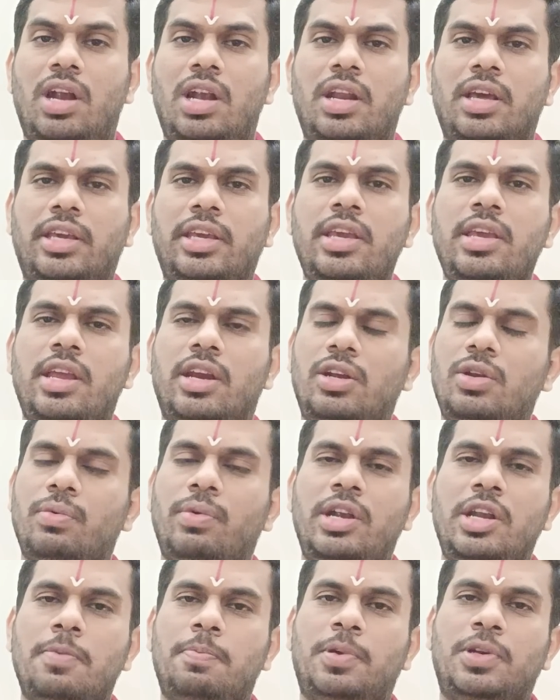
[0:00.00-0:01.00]
వాళ్ళకి
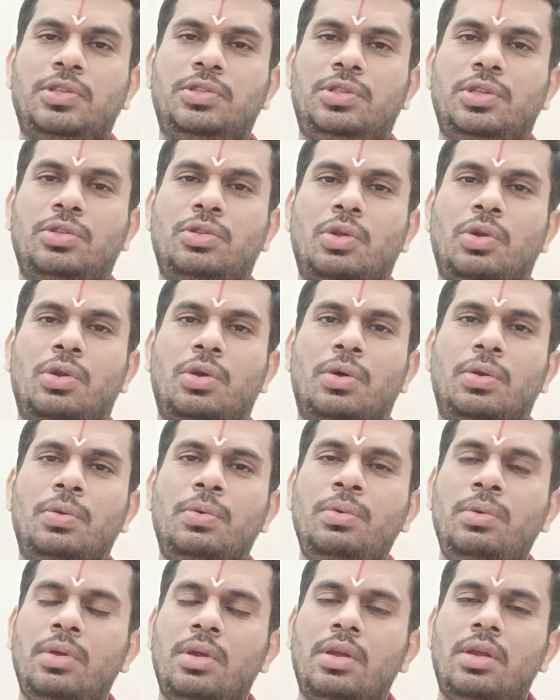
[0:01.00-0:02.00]
ఎటువంటి
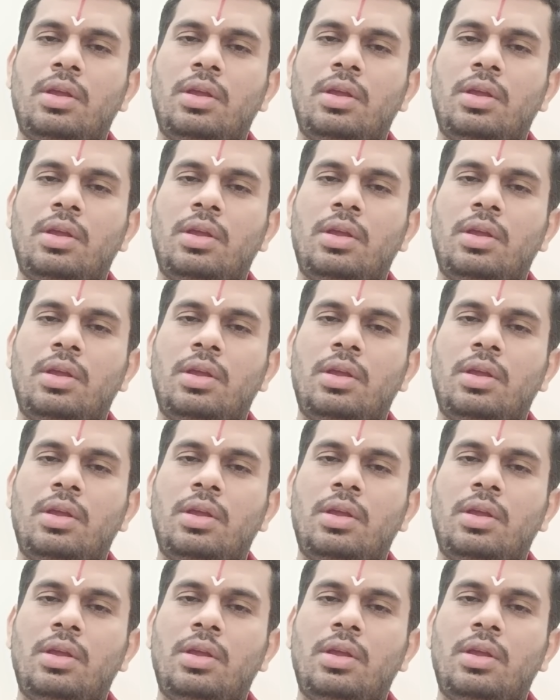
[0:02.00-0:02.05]
పరిస్థితుల్లోనూ